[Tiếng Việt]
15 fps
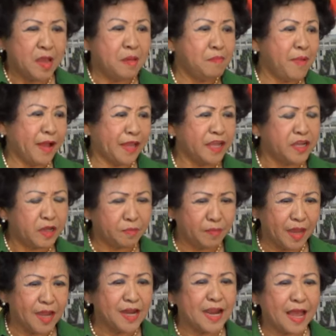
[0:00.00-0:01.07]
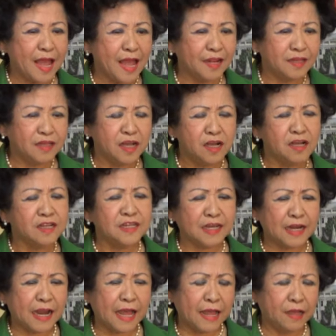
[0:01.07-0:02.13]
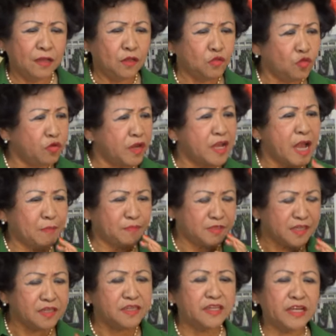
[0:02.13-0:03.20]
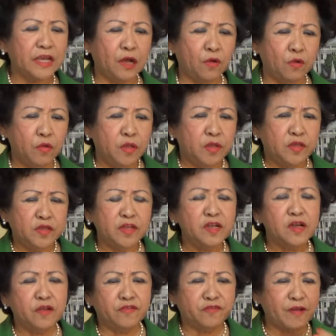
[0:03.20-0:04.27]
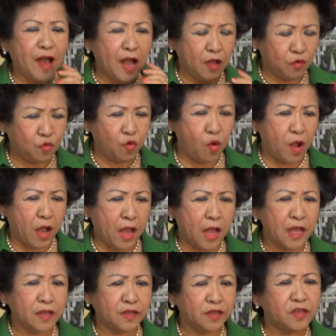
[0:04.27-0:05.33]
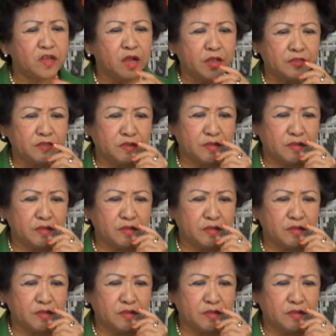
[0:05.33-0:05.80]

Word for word: Dạ. Mà cái người Mỹ là anh nhớ rằng là tôi đã gặp rất nhiều những người vợ của những người